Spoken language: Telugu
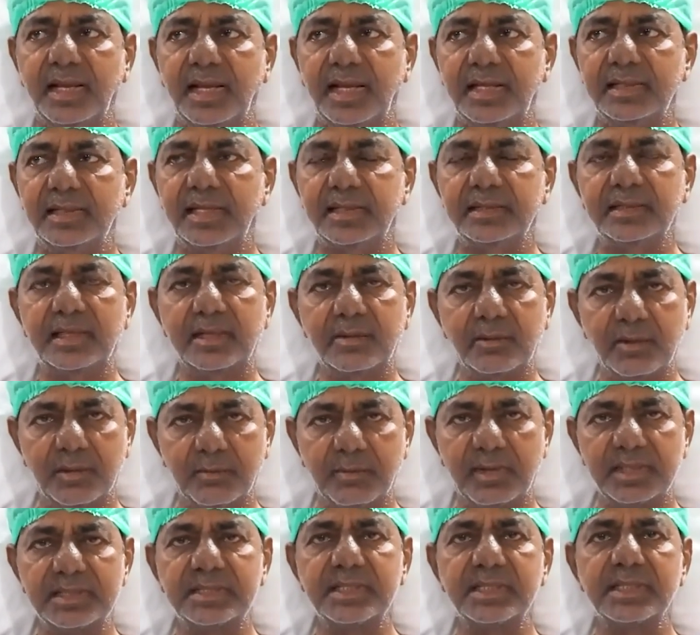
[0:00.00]
అది అందరికి కూడా
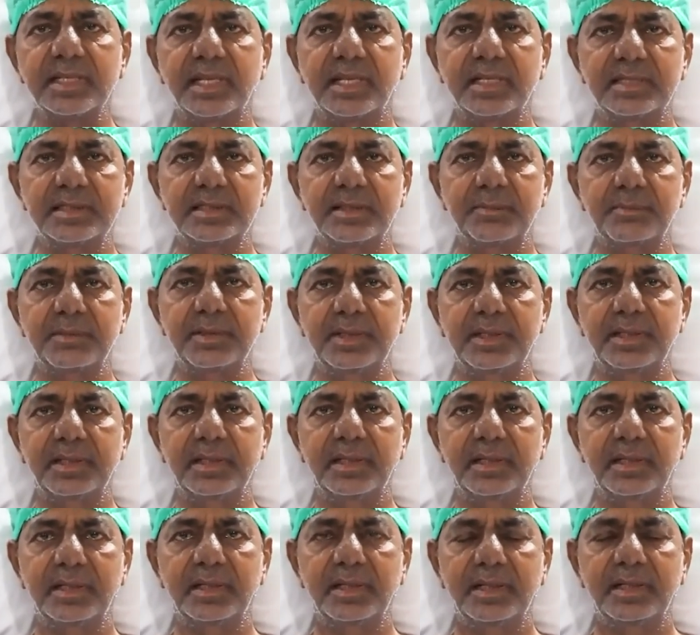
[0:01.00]
మంచిది కాదని చెప్పి
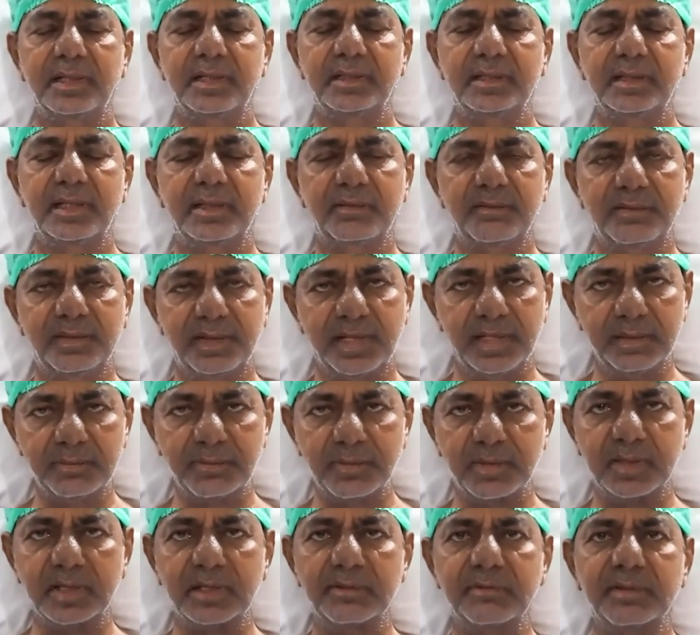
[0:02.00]
నేను
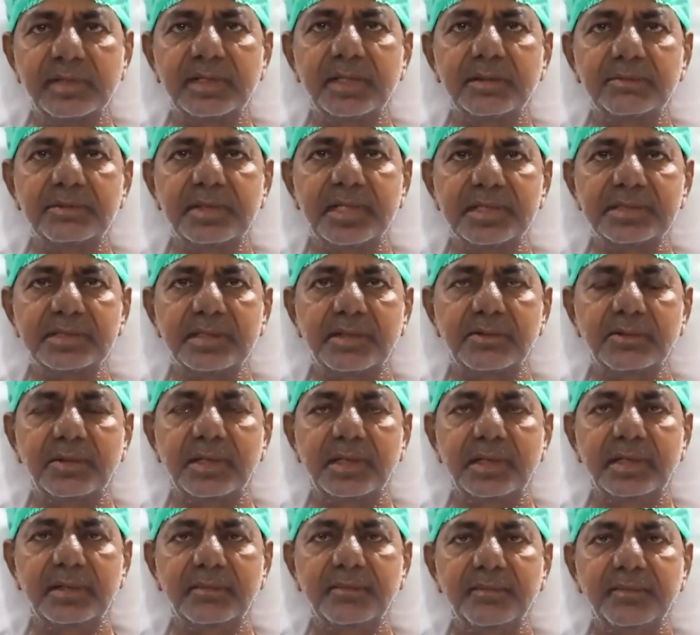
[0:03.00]
వినయపూర్వకంగా విజ్ఞప్తి చేస్తూ
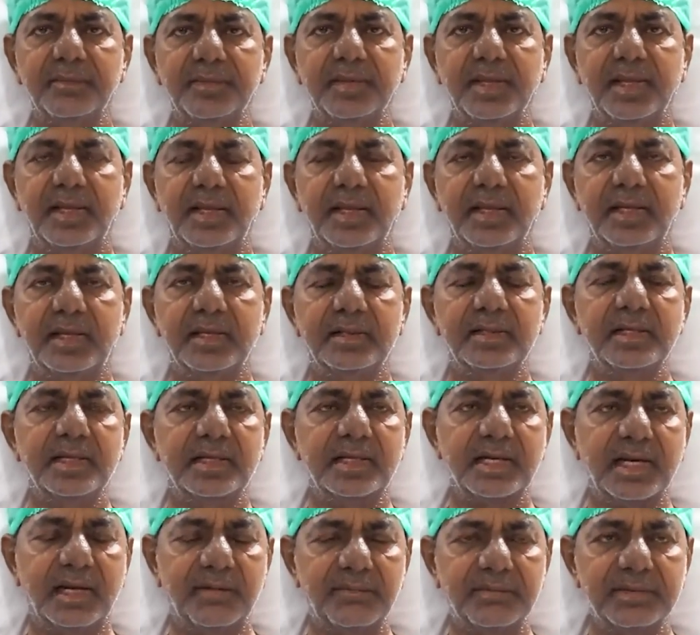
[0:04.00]
ఉన్నా కింద
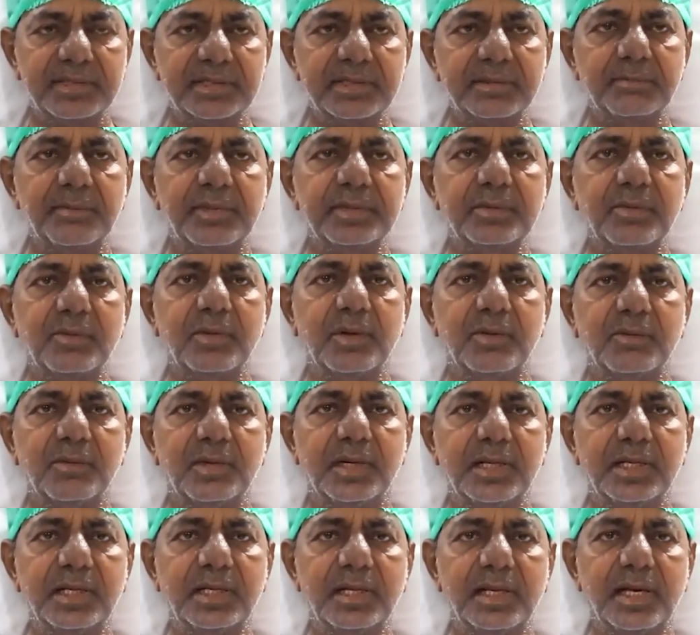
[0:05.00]
ట్రాఫిక్ సిబ్బందులు కూడా
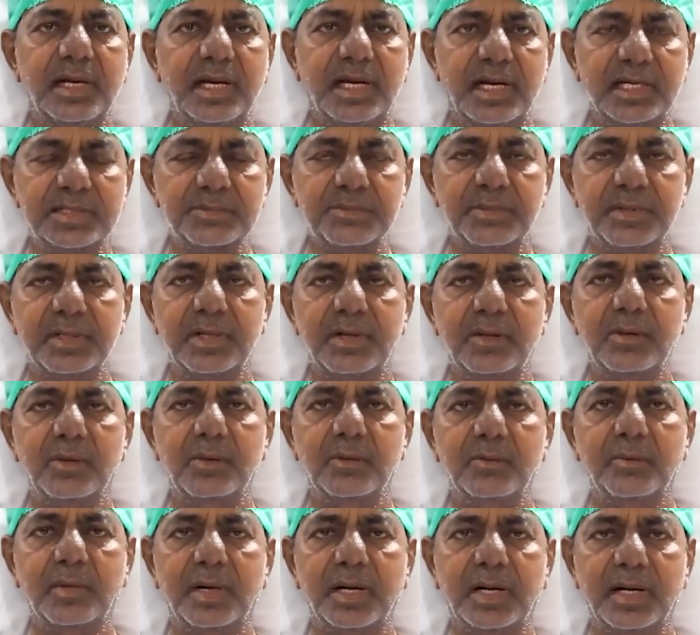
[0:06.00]
ఉన్నాయి హాస్పిటల్లో
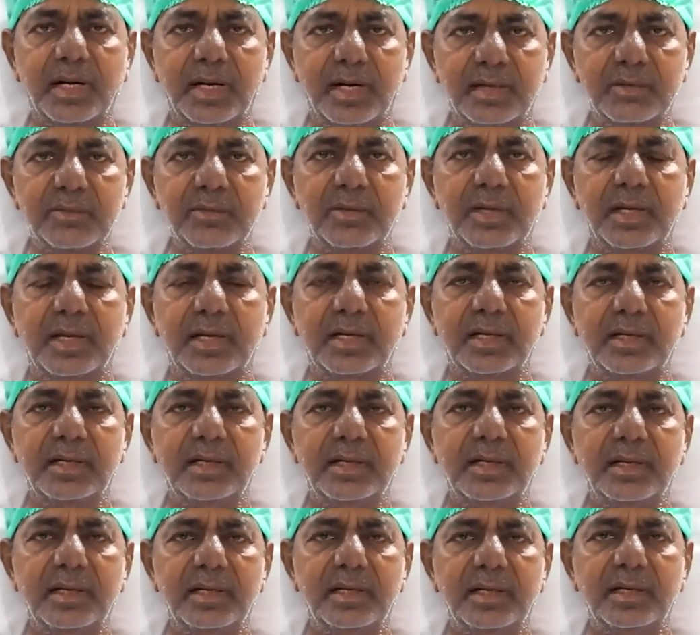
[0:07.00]
మనం కాకుండా
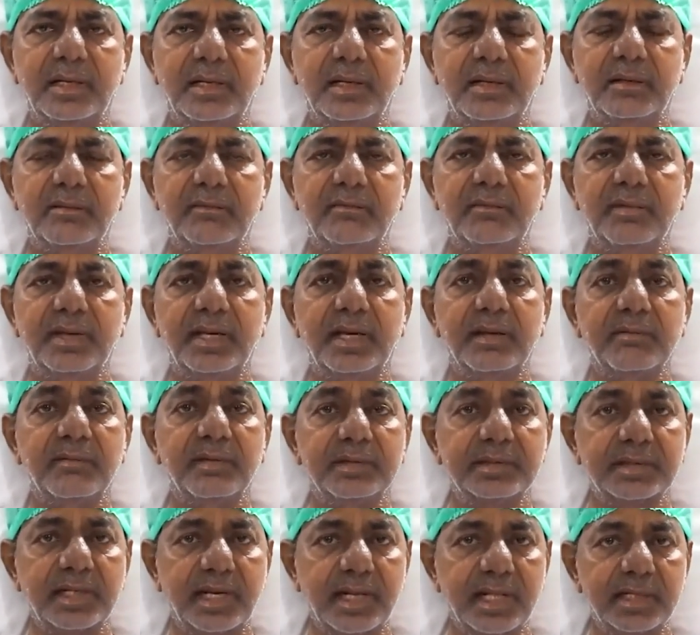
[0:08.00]
వేరే
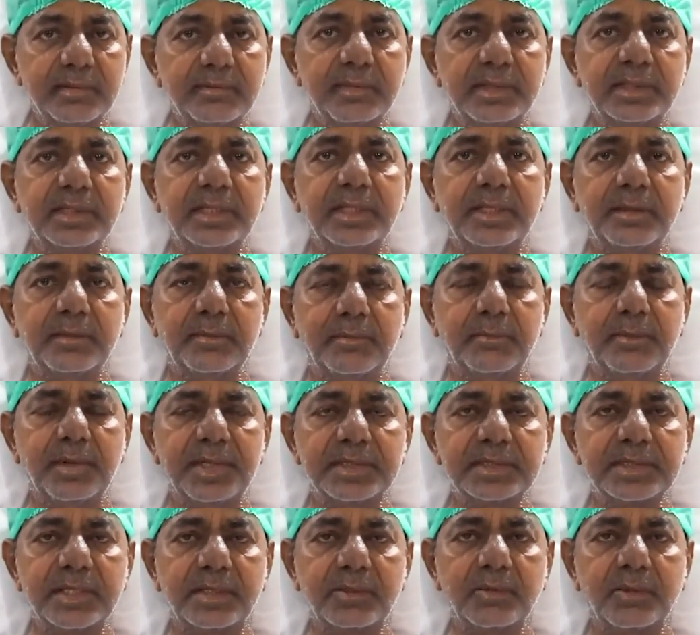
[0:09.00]
వందలాది మంది
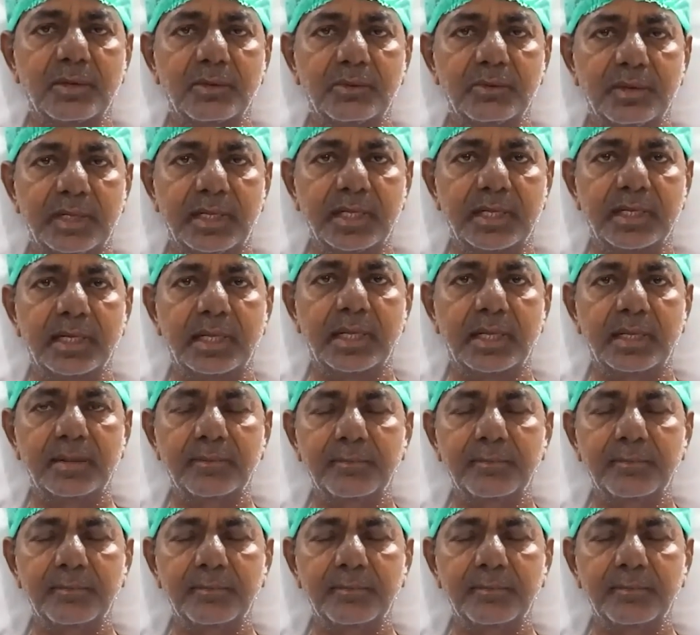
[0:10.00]
పేషెంట్లు కూడా ఉన్నారు ఇక్కడ